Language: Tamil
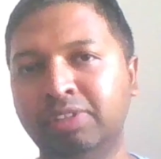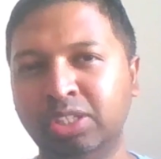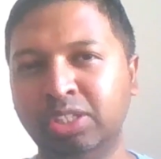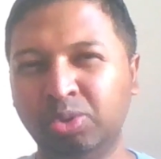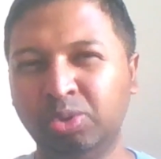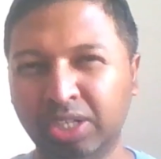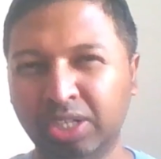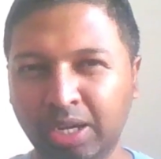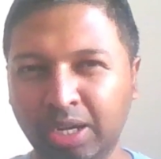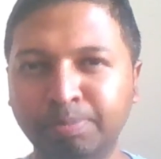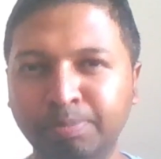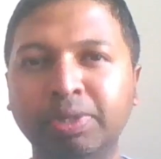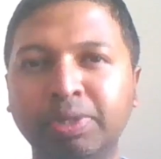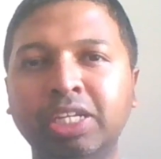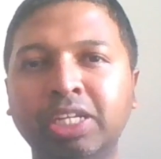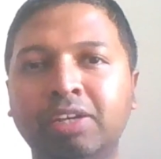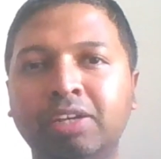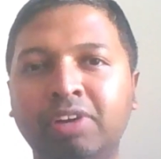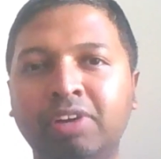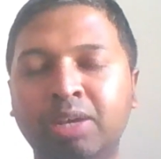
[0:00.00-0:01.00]
வந்து ஒரு
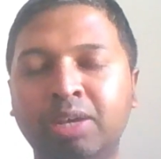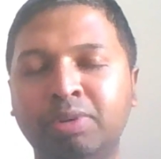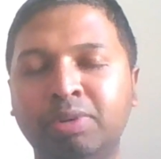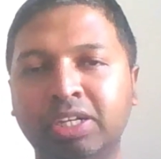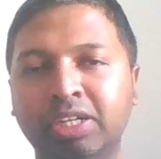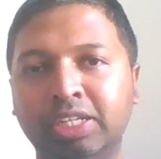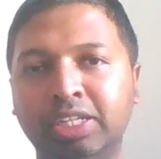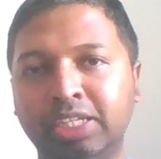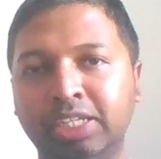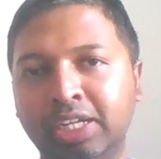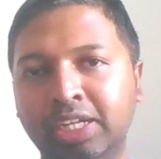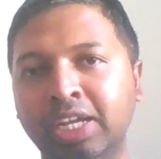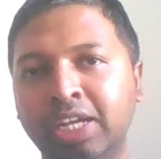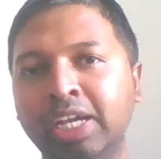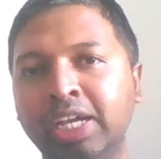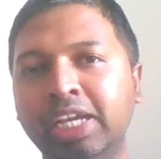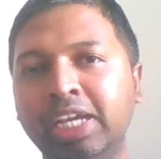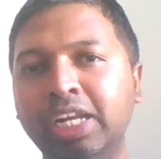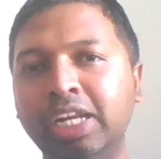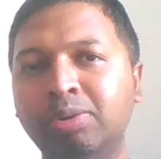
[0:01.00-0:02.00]
கம்பெனியில் வேலை பார்க்குறீங்க
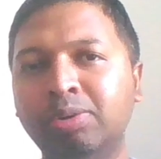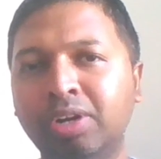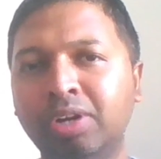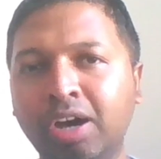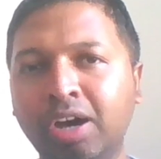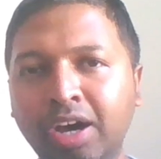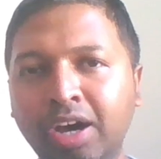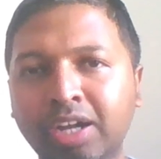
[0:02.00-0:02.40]
இல்லை ஒரு